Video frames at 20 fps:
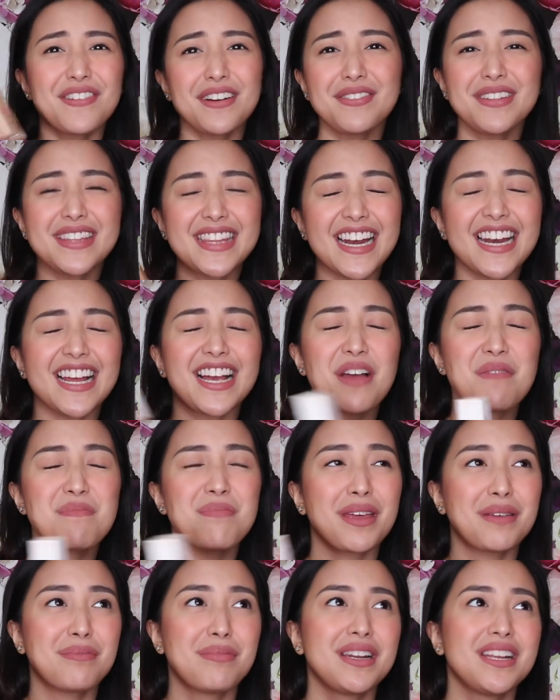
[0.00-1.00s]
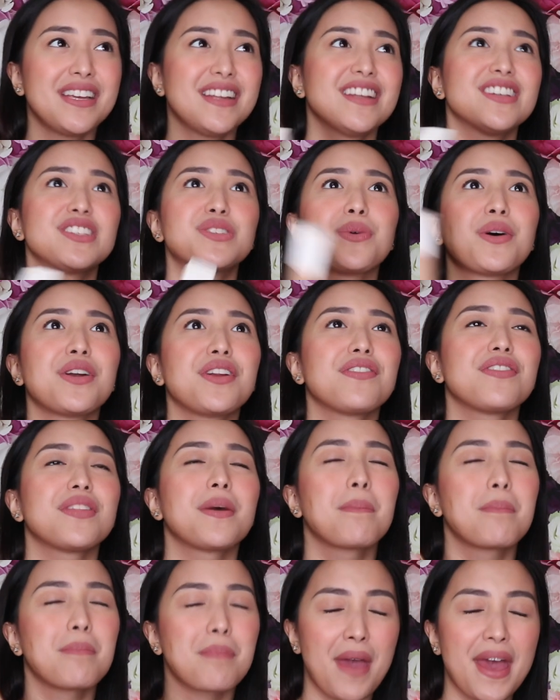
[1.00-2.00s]
for me talaga, Maybelline is one of
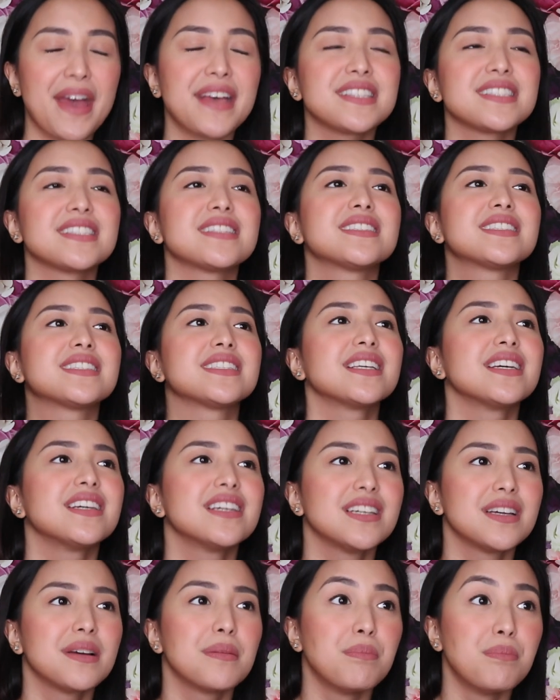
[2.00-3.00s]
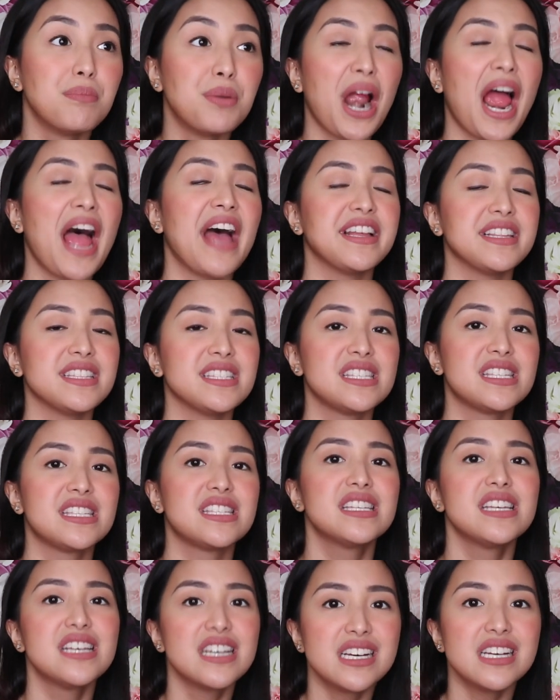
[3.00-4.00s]
the best
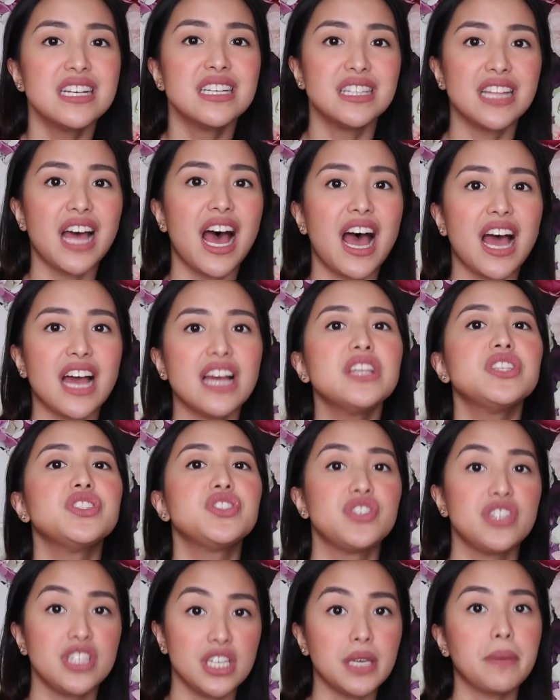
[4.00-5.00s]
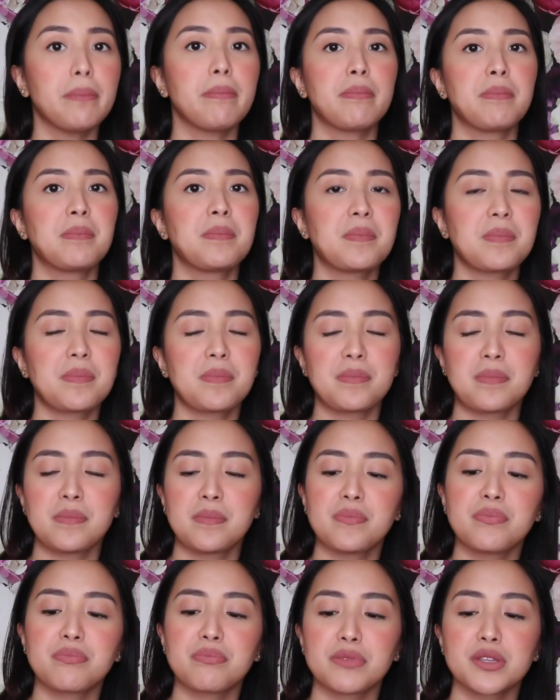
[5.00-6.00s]
brands na cheap.
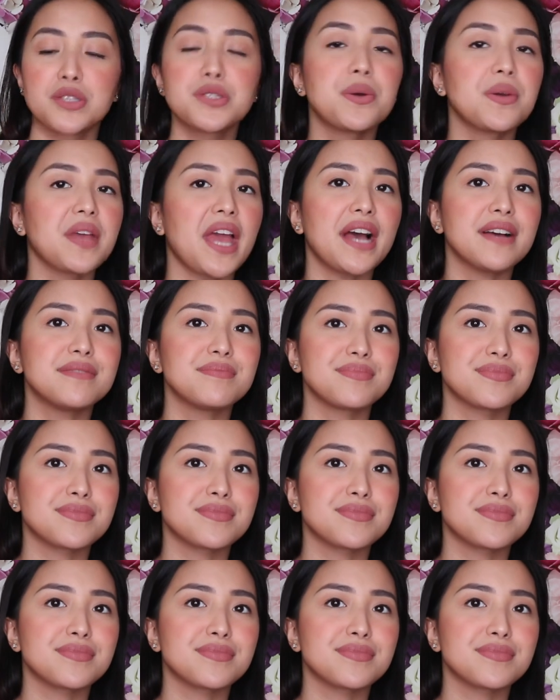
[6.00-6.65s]
So, yeah.